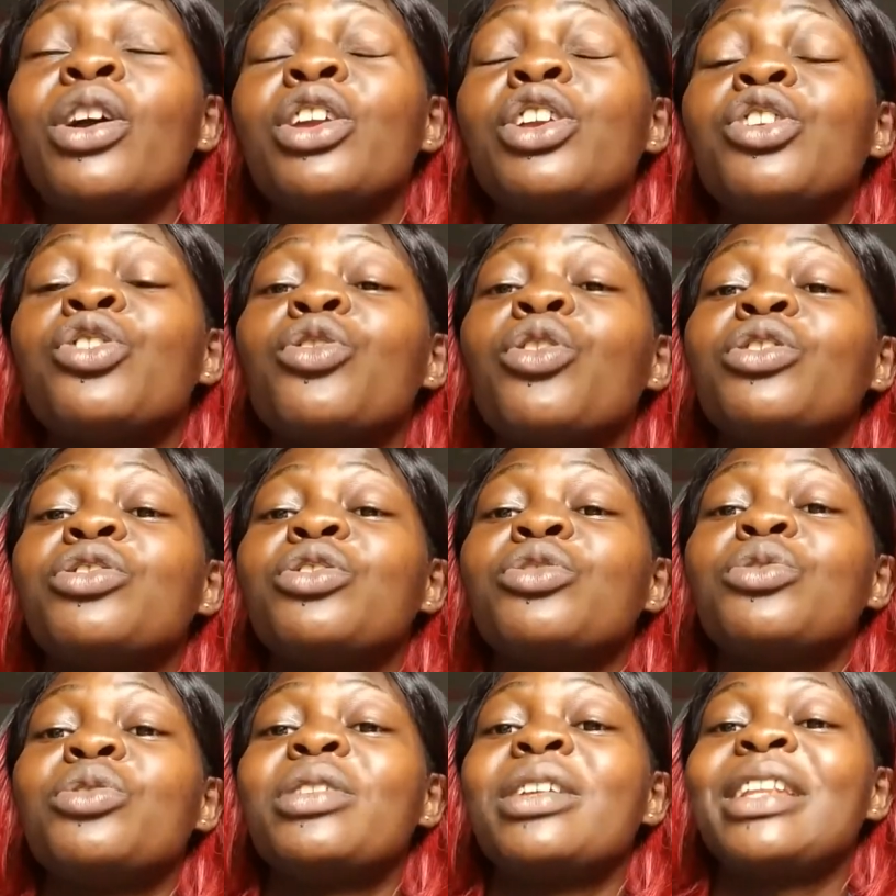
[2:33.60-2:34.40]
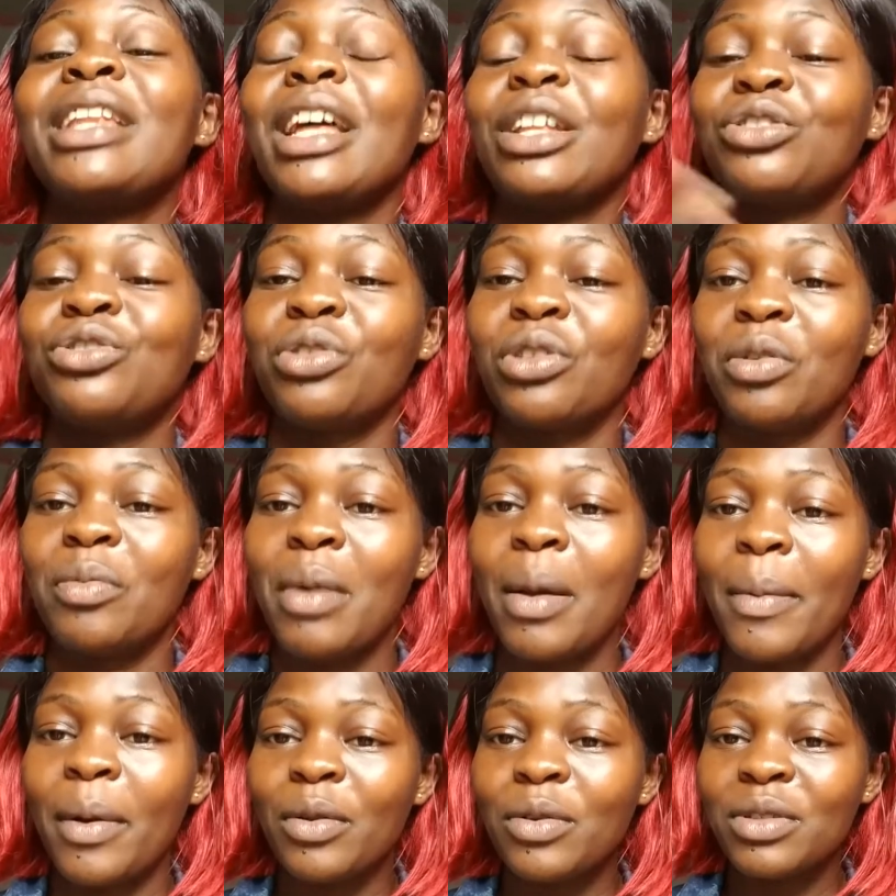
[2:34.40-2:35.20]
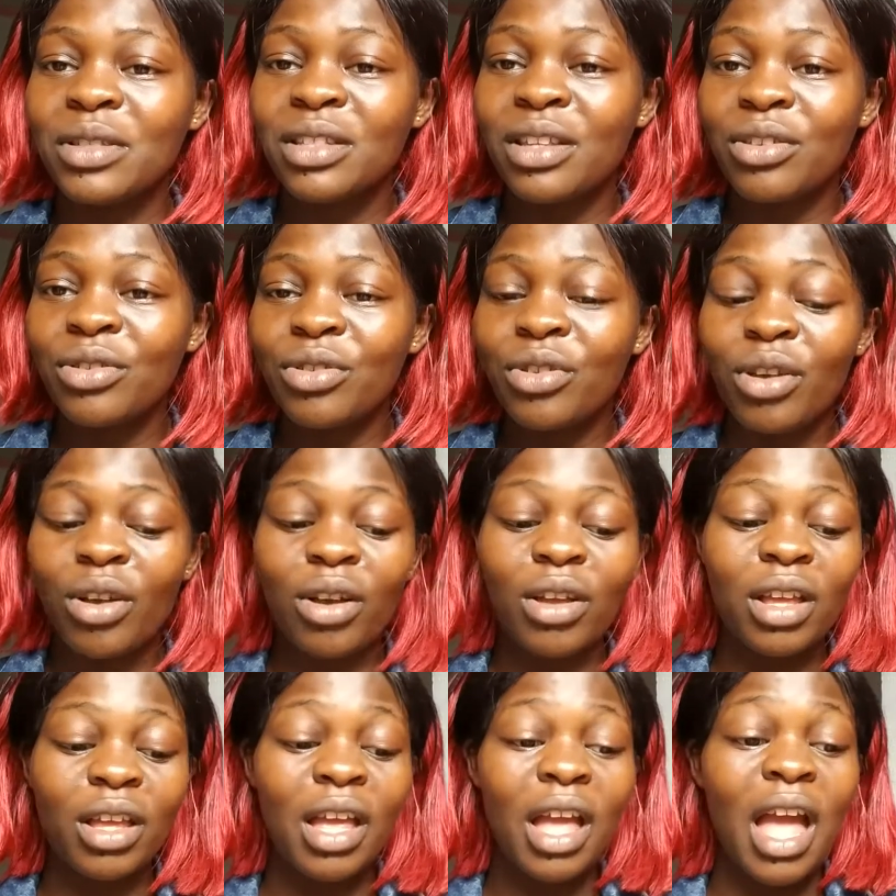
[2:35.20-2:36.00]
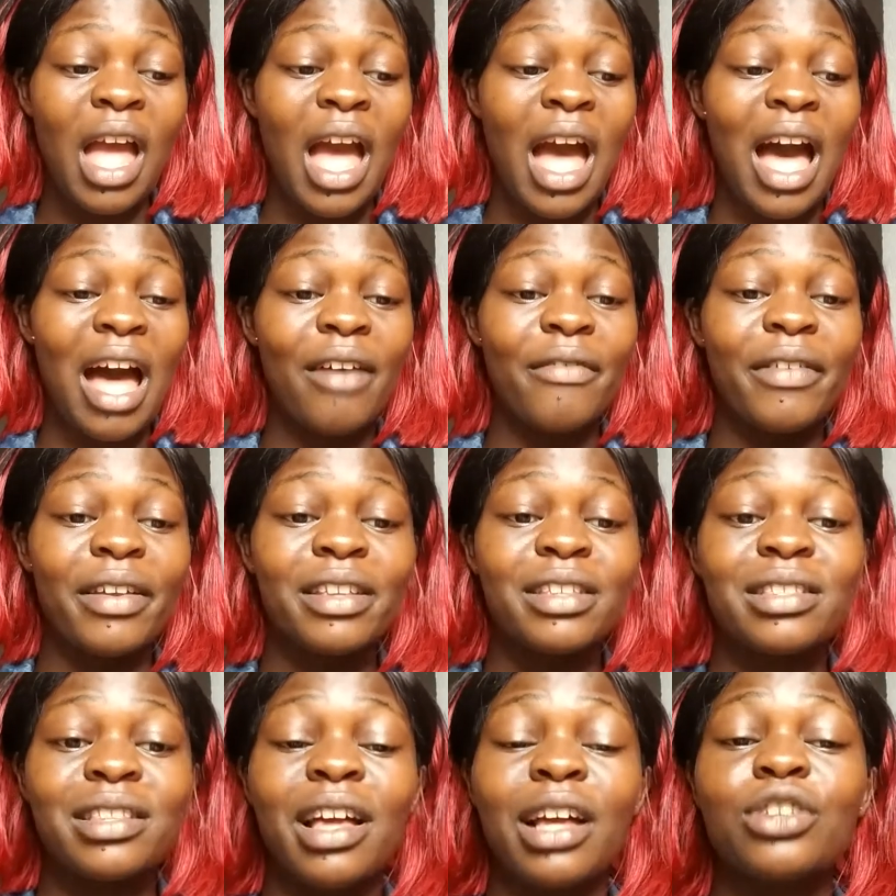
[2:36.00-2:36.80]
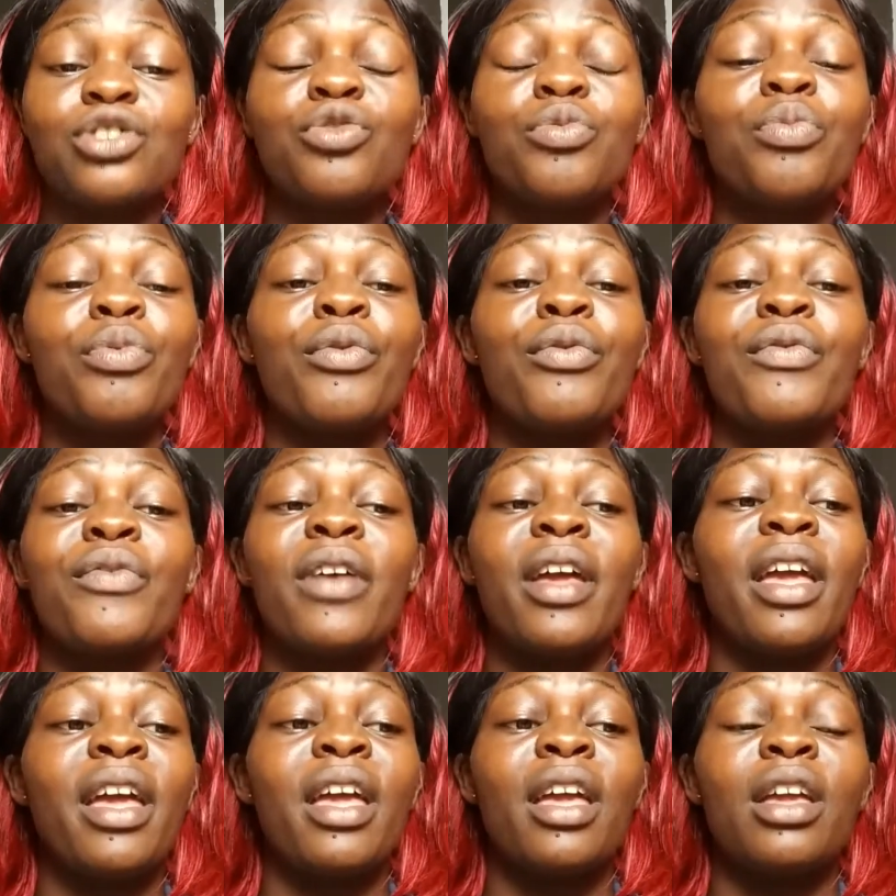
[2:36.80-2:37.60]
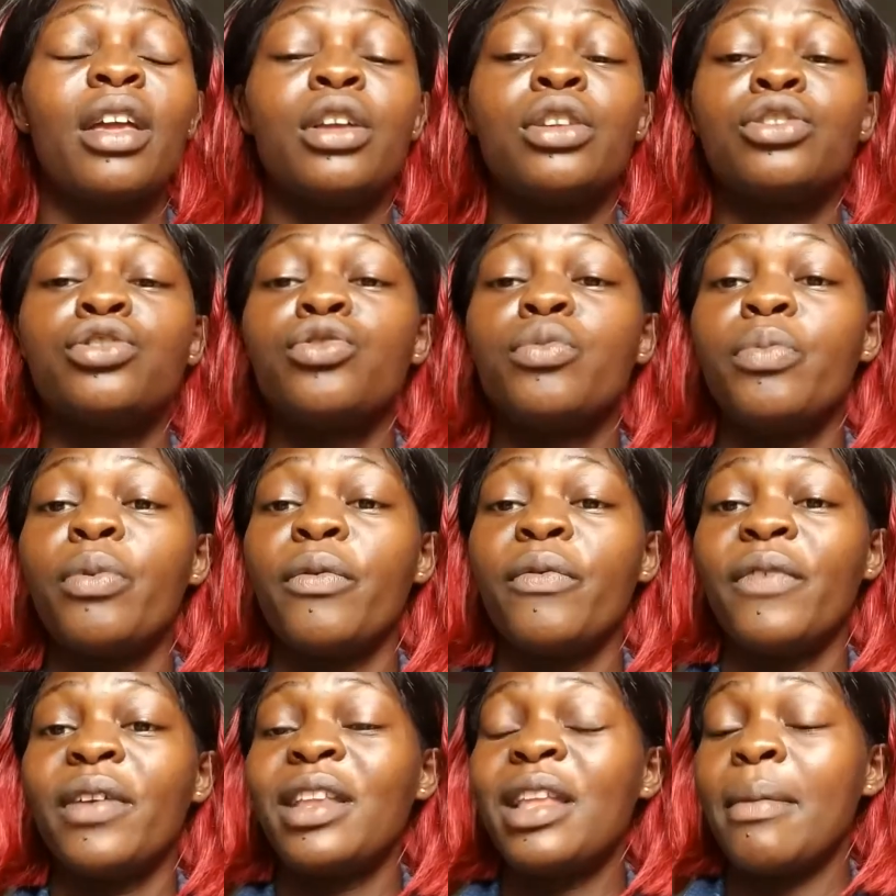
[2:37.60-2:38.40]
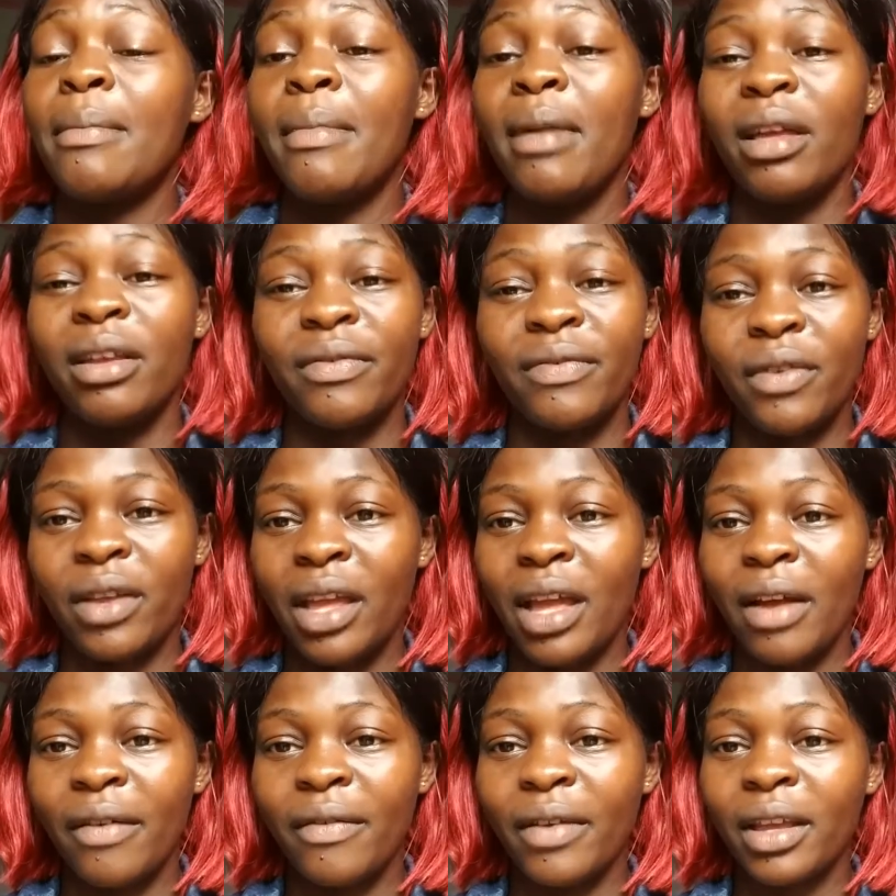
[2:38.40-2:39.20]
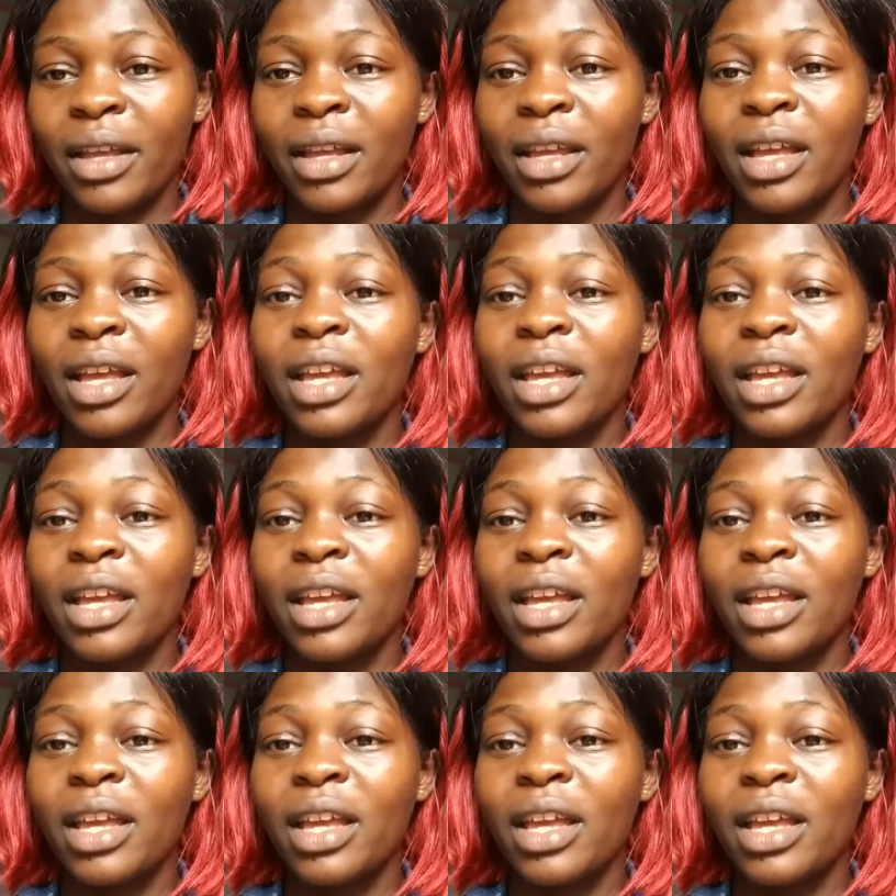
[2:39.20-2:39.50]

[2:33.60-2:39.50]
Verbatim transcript: qui n'ont été données naturellement par le Seigneur. Et avec ça, tu peux faire, tu peux faire des merveilles avec.